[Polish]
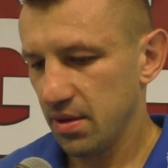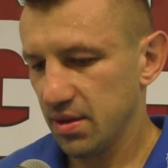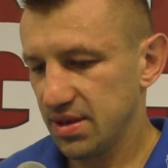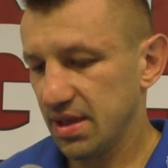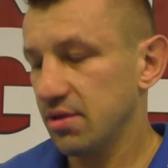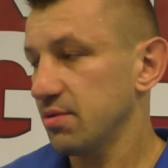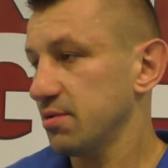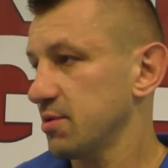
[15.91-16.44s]

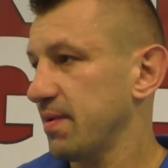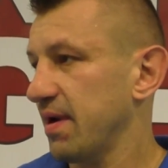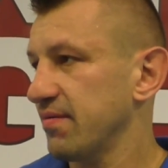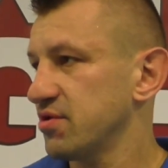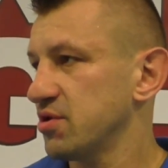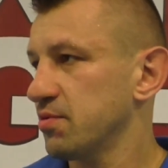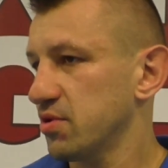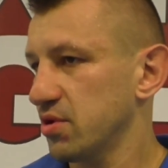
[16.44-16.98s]
sam siebie
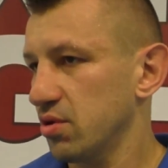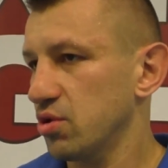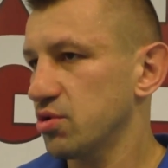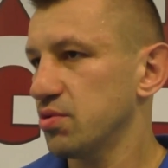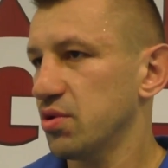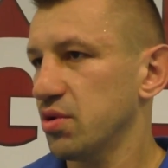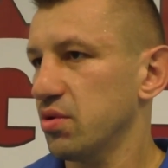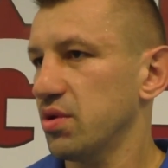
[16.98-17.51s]
sprawdzić po tych
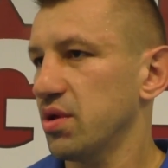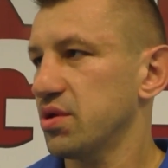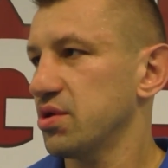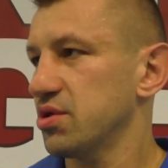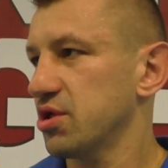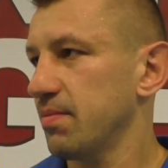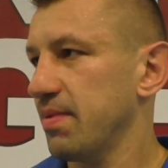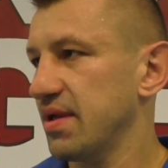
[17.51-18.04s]
8 tygodniach
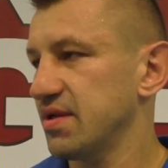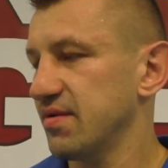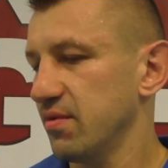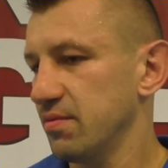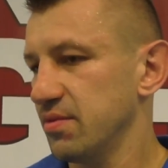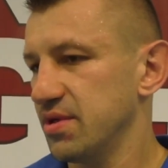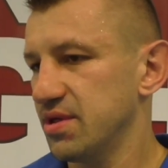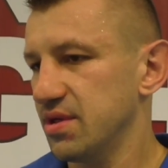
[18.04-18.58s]
ciężkiej pracy w
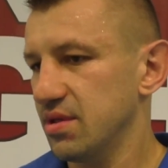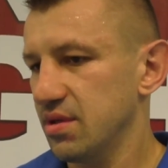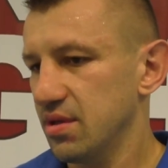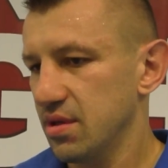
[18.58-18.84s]
łomnicy,